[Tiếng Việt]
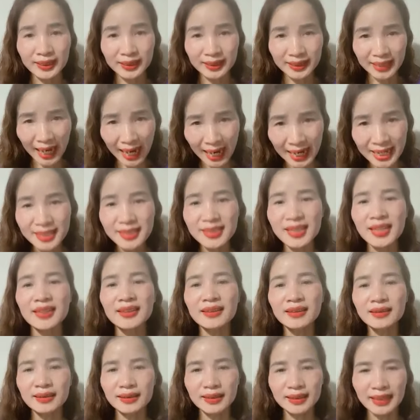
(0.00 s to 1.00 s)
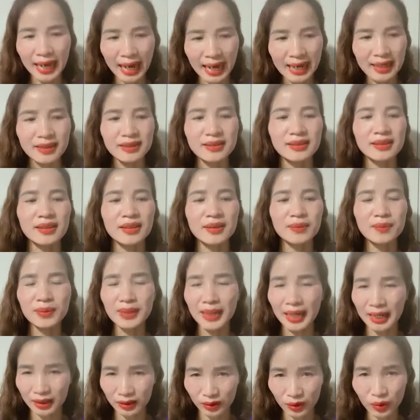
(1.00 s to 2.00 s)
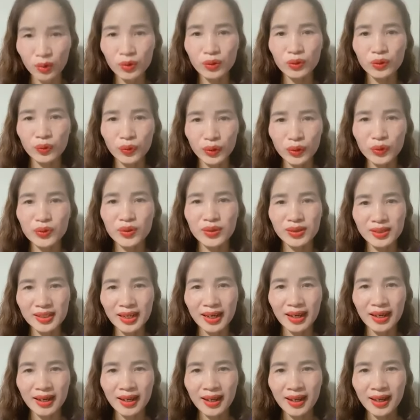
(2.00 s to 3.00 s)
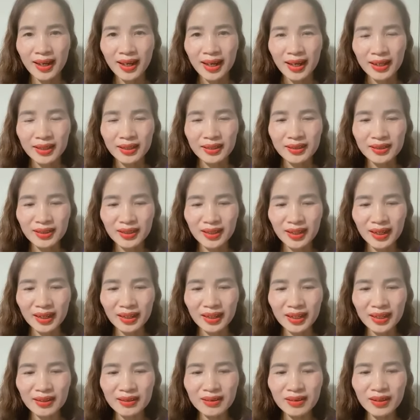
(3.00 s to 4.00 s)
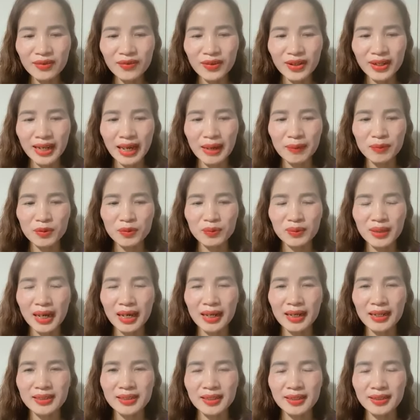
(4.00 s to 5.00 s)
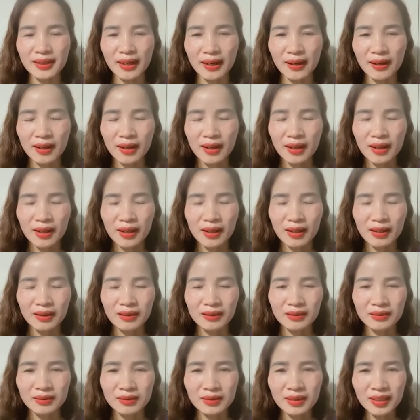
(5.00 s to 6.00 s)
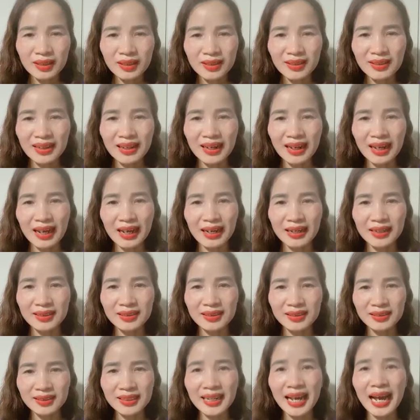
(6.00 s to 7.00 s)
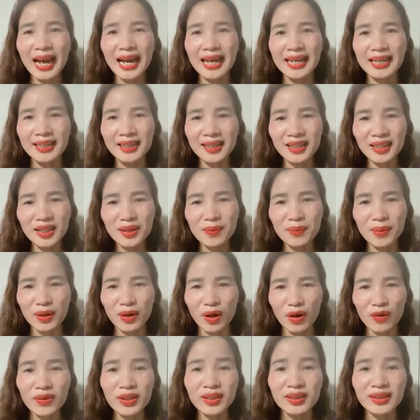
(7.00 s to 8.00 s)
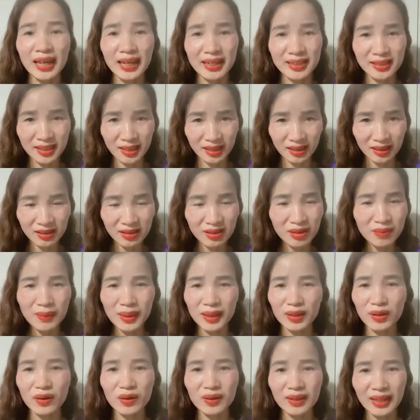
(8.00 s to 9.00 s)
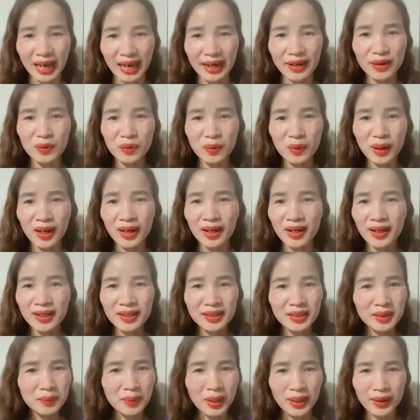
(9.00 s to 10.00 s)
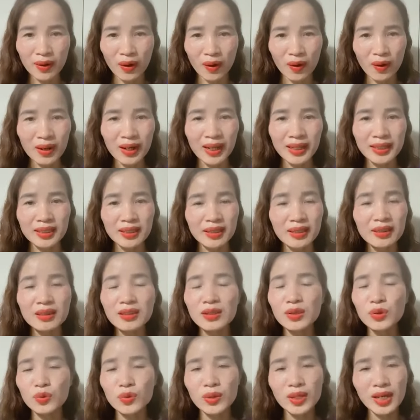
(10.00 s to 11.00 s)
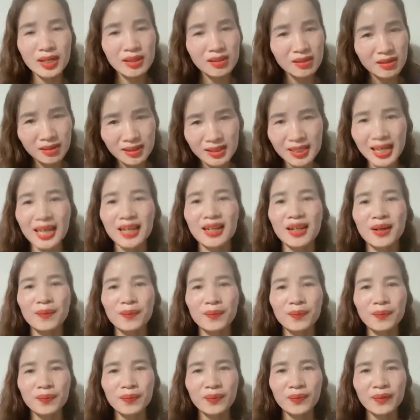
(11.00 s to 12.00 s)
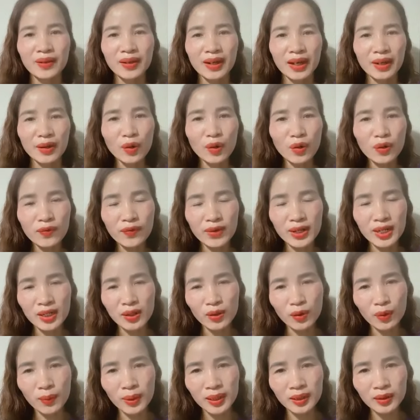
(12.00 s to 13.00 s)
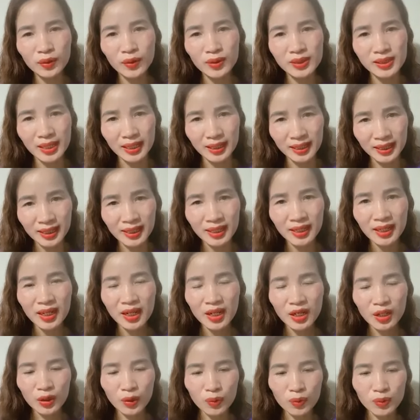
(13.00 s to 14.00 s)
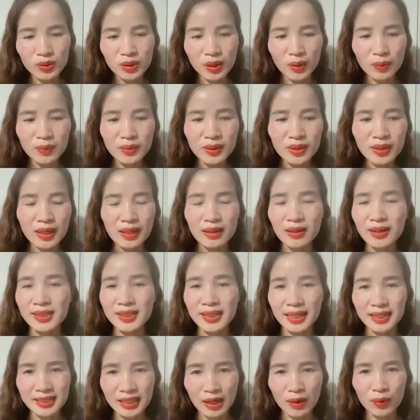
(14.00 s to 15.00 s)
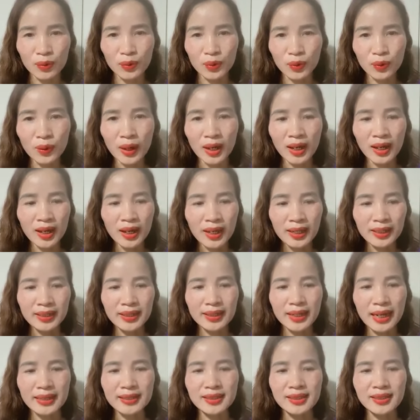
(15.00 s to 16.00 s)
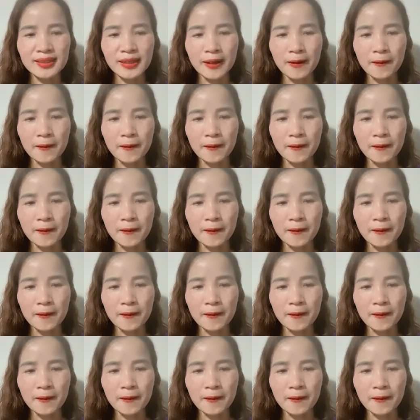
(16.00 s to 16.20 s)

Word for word: về tài chính, càng sớm càng tốt, quý cô chú anh chị ạ. Cho nên là cái người Việt Nam chúng ta là gì nhỉ? À, rất là ngại khi mà nói về tài chính trước mặt con cái, đúng không ạ? Nhưng mà đó là những cái tư duy hết sức sai lầm. À, đối với Robert Kiyosaki cũng giống như là người cha giàu, đúng không ạ? Thì